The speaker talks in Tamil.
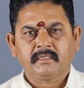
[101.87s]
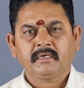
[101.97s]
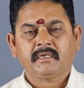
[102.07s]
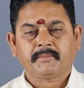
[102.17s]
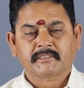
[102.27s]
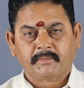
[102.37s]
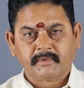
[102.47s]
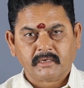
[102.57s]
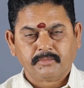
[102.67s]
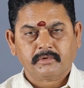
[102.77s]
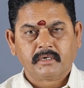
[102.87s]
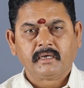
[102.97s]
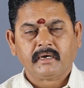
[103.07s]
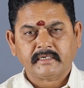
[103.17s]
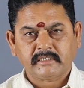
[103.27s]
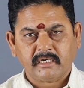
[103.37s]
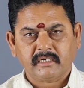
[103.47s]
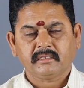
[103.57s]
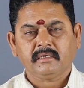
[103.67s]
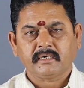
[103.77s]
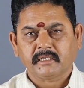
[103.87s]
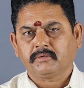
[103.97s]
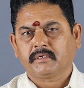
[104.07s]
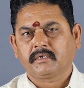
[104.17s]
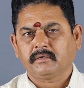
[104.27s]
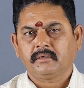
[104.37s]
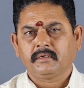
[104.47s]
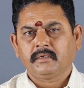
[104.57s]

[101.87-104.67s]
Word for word: எது நம்ம சமைக்க போகிற அரிசியிலேருந்து எடுத்து வைக்கணும்